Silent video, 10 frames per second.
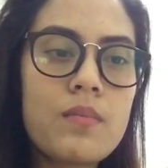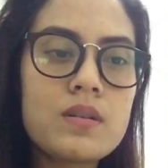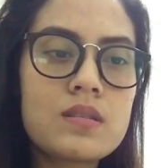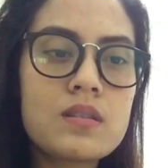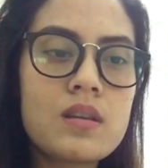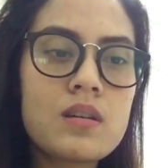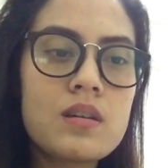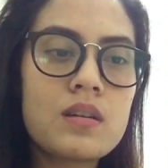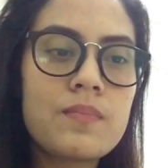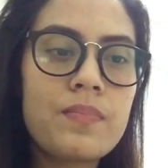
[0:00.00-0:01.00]
Mercier
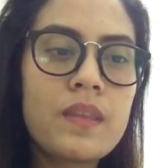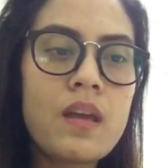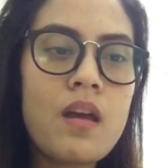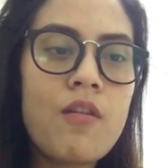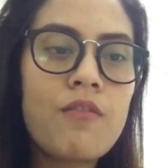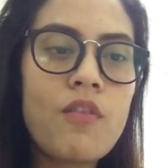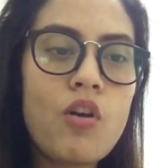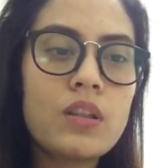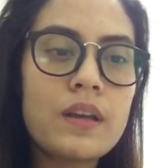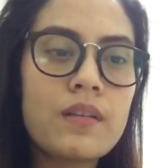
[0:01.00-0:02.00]
f o
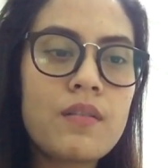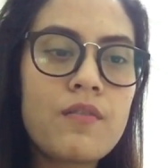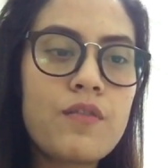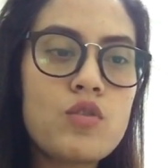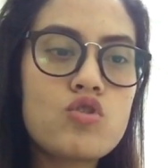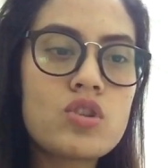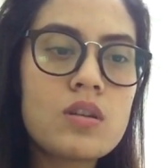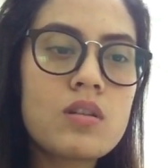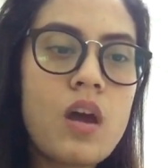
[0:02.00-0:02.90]
l l e t Fusion